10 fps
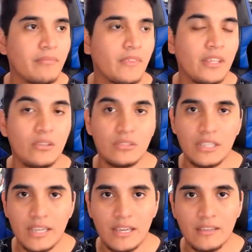no sé
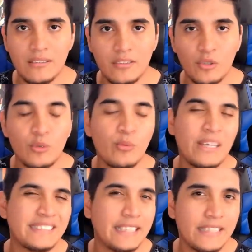qué. Y hubo
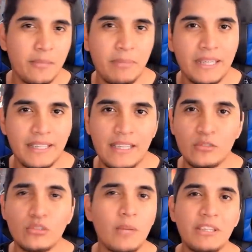bastantes pérdidas, no
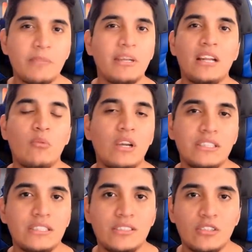solamente para la
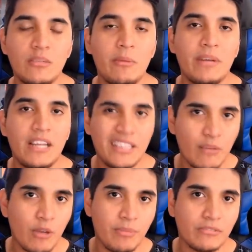YG, sino también para la
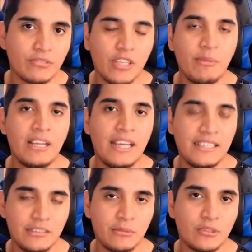JYP Entertainment, la
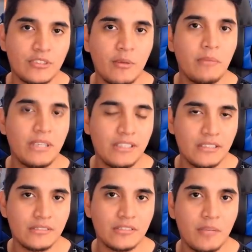SM
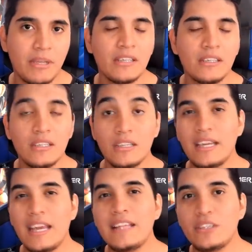Entertainment,
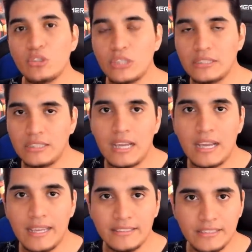entre otras
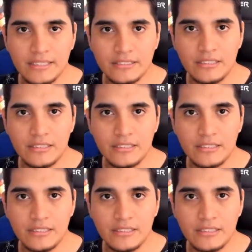agencias.